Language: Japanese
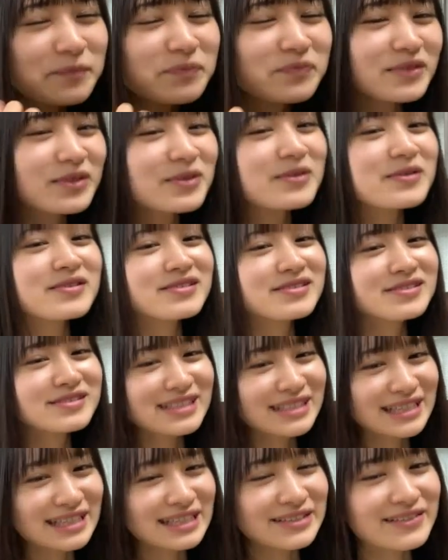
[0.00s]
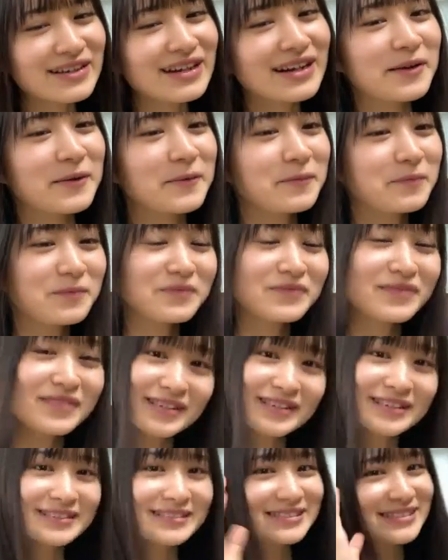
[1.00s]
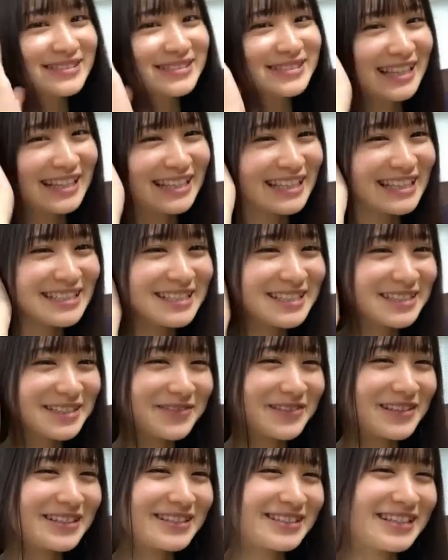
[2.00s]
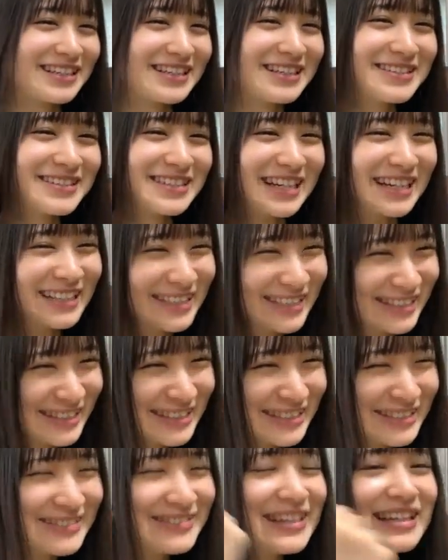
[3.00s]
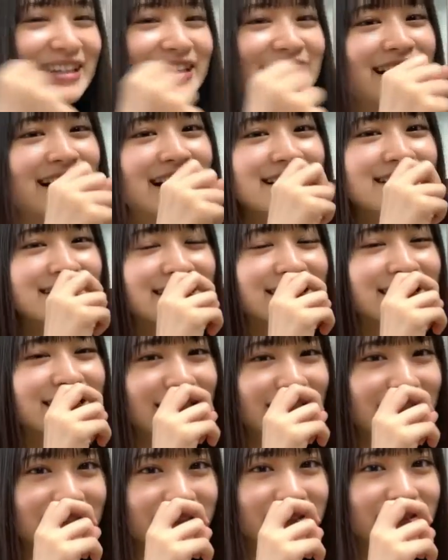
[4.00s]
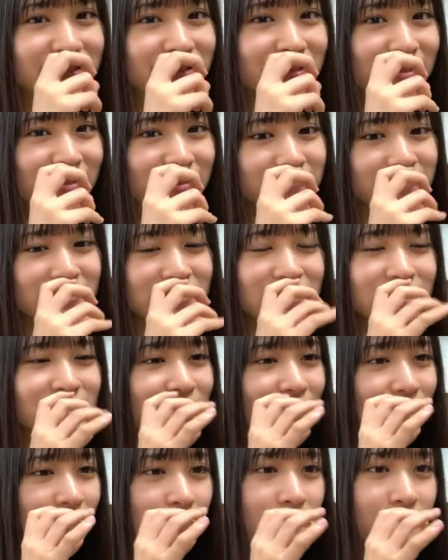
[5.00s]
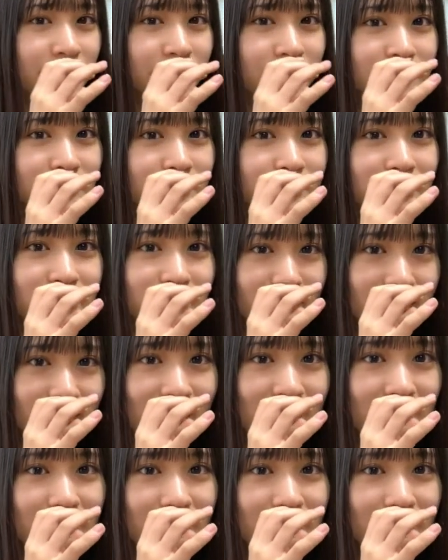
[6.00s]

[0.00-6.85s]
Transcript: 心の中では新しい友達できるじゃんウェイって感じなんだけど、まあ、実際行動を見るとね